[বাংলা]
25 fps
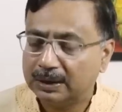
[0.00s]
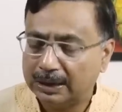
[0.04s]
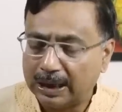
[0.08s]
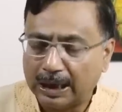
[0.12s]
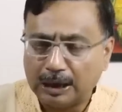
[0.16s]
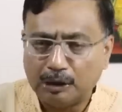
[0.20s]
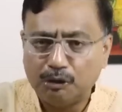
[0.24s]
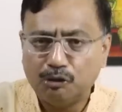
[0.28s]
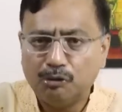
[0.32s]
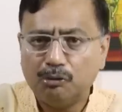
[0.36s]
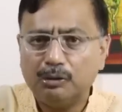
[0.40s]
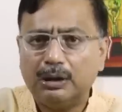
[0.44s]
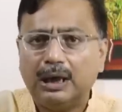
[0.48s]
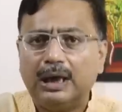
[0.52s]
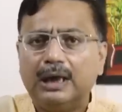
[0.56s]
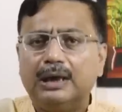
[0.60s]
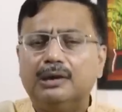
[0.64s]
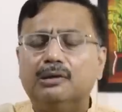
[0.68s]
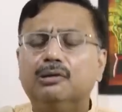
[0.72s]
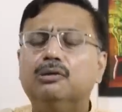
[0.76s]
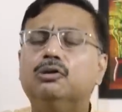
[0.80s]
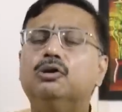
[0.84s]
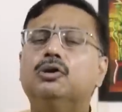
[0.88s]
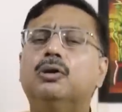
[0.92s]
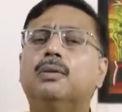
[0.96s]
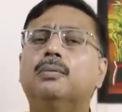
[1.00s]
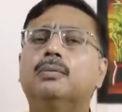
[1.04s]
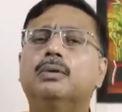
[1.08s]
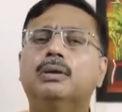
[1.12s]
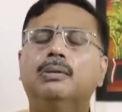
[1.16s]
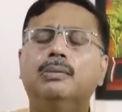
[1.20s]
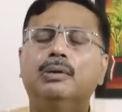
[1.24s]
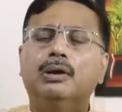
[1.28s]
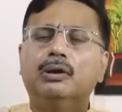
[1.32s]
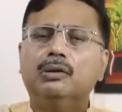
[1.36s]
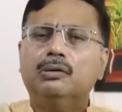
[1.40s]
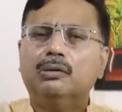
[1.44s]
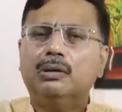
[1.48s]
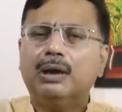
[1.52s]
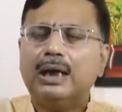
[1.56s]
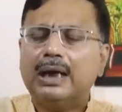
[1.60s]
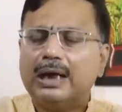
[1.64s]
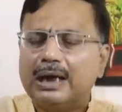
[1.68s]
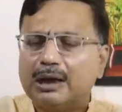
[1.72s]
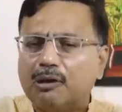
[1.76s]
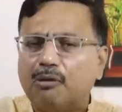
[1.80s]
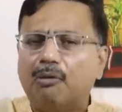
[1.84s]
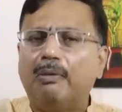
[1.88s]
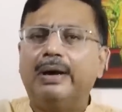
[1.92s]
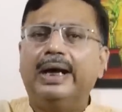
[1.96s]
লালচুল কানাদুল শব্দবন্ধরা
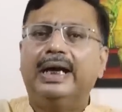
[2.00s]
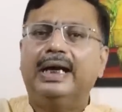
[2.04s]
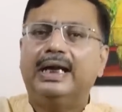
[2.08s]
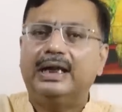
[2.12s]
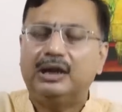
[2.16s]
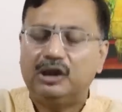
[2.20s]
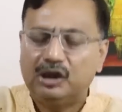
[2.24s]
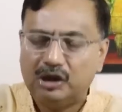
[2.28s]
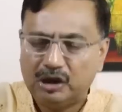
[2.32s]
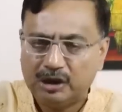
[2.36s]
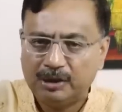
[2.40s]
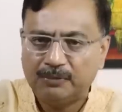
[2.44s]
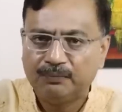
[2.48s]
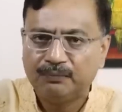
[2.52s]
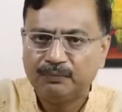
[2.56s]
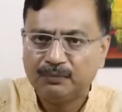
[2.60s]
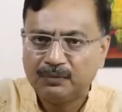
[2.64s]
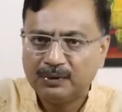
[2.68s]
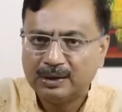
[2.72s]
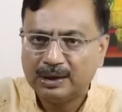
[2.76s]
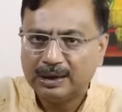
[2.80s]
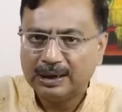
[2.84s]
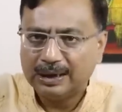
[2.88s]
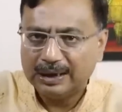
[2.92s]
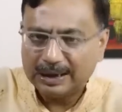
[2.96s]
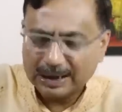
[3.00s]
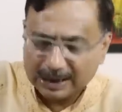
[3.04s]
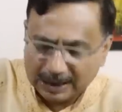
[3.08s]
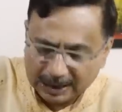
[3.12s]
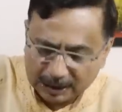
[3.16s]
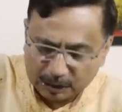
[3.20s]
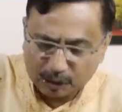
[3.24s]
একটা কয়েনেজ এটা